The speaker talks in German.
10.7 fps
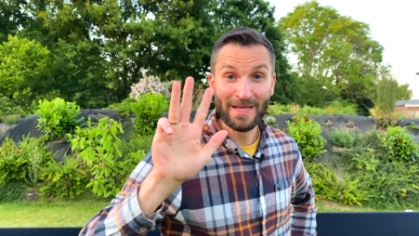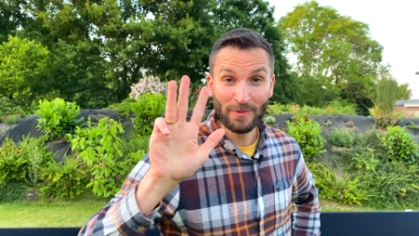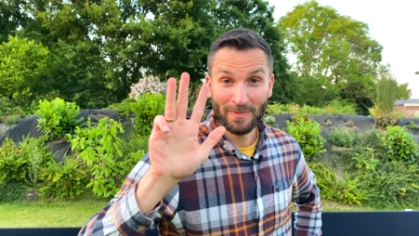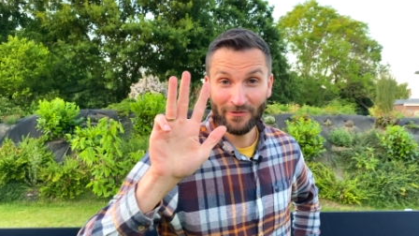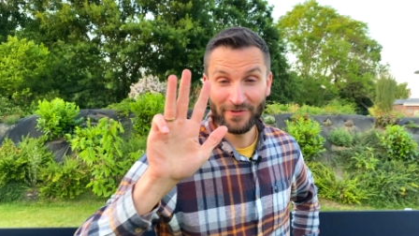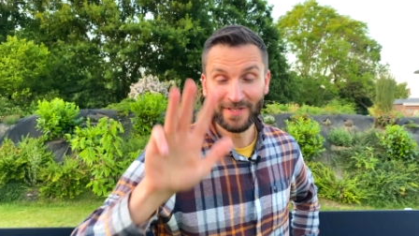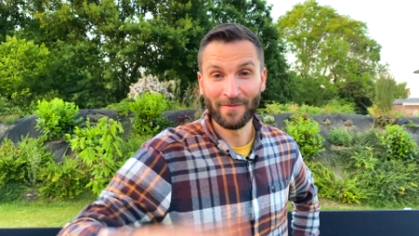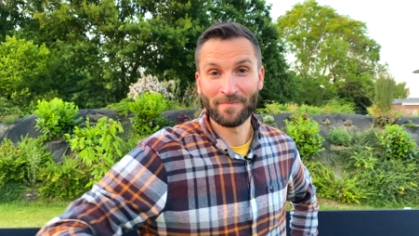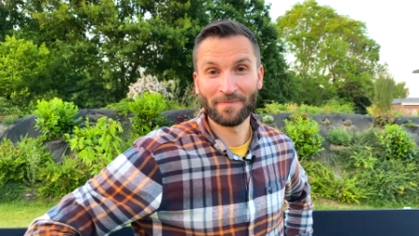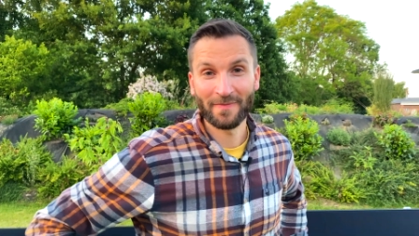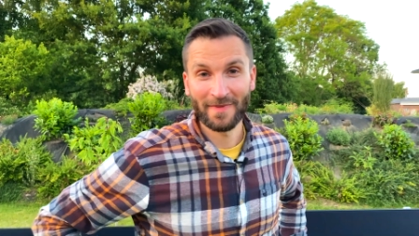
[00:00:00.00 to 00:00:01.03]
Nummer 4.
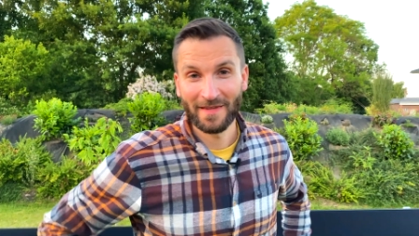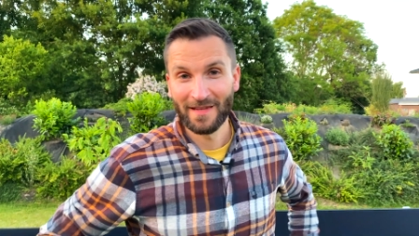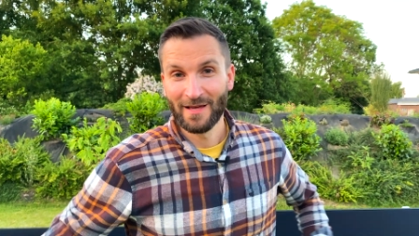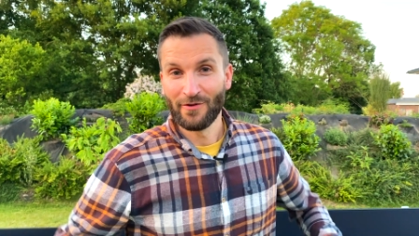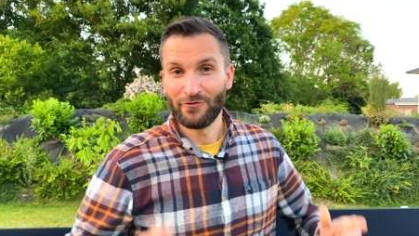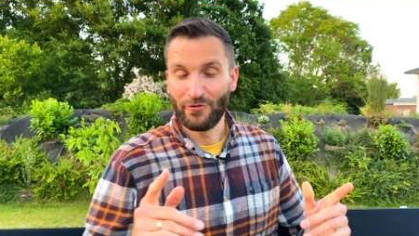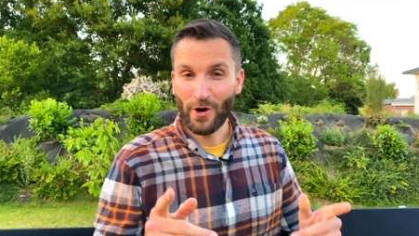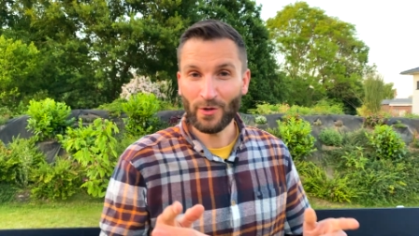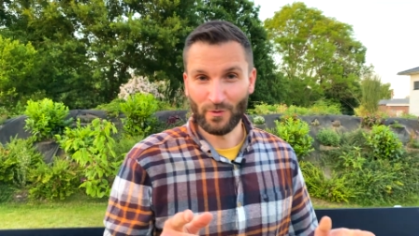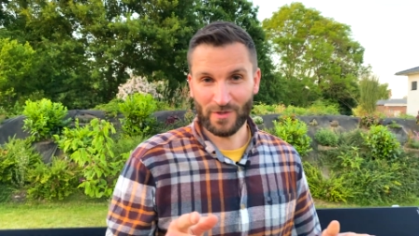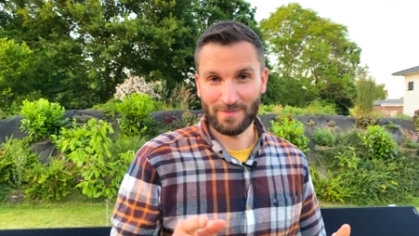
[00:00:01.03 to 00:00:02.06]

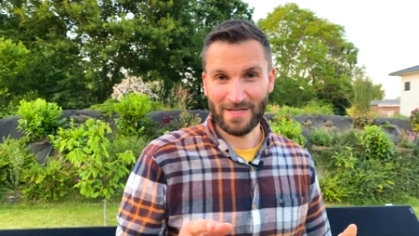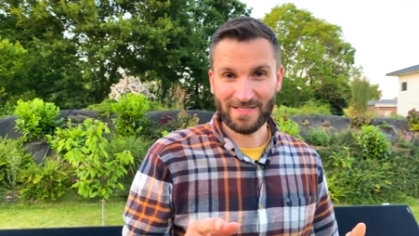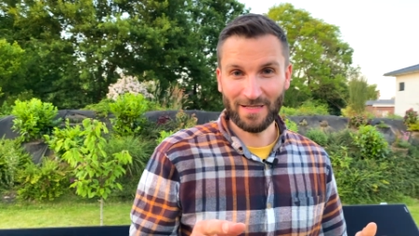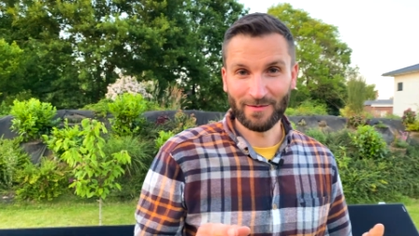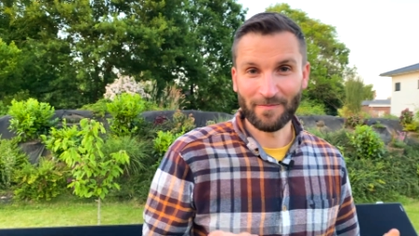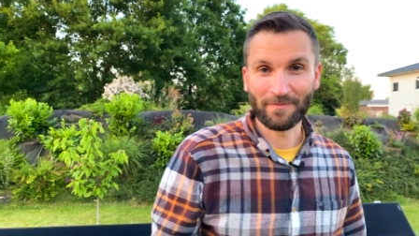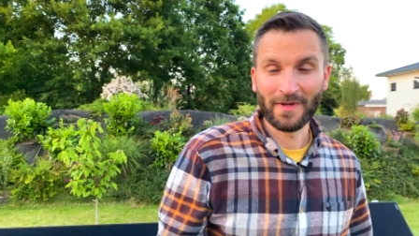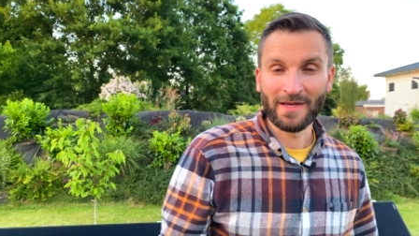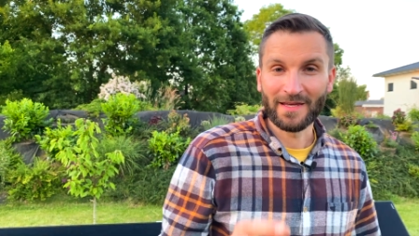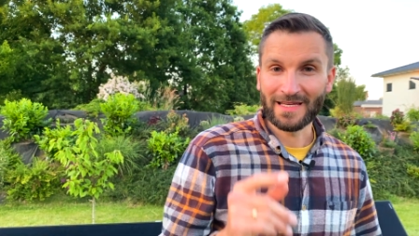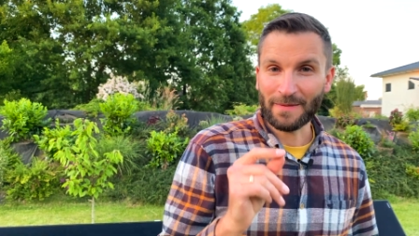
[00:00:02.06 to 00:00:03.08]
Förderungsmaßnahme.
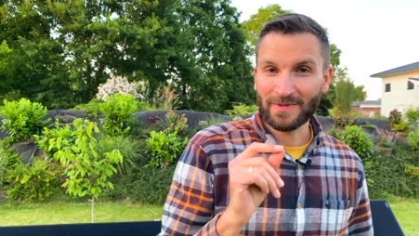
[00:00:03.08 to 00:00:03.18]
Ihr habt die